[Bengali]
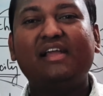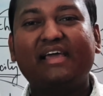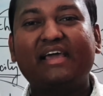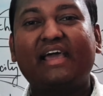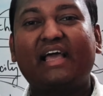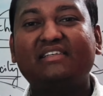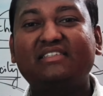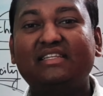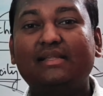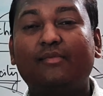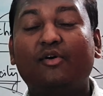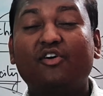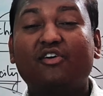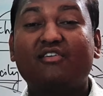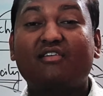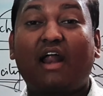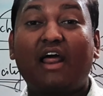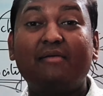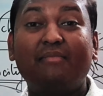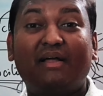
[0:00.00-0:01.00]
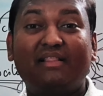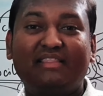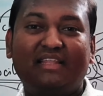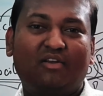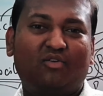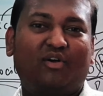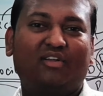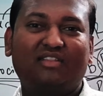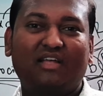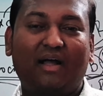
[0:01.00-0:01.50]
লিখে গেছেন এবং
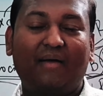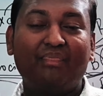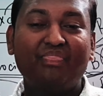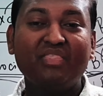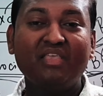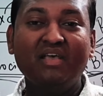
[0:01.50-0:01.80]
ট্রাইবালদের কথা